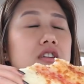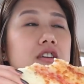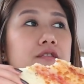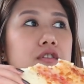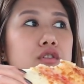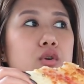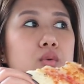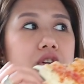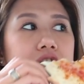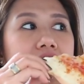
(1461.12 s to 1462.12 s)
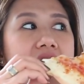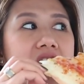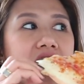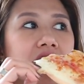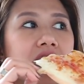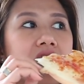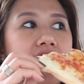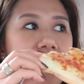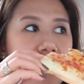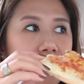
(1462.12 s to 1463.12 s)
if you know where Far Hill
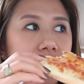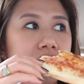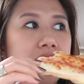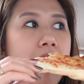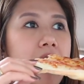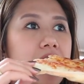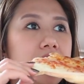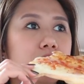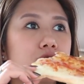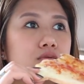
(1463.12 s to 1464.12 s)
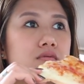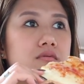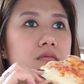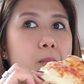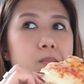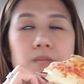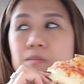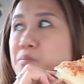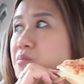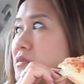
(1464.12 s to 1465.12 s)
is, alam yung
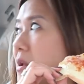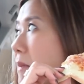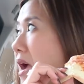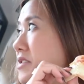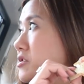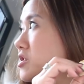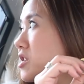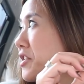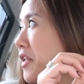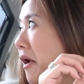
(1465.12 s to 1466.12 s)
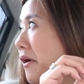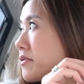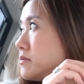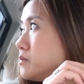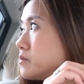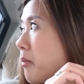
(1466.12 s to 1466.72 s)
tambayan sila ng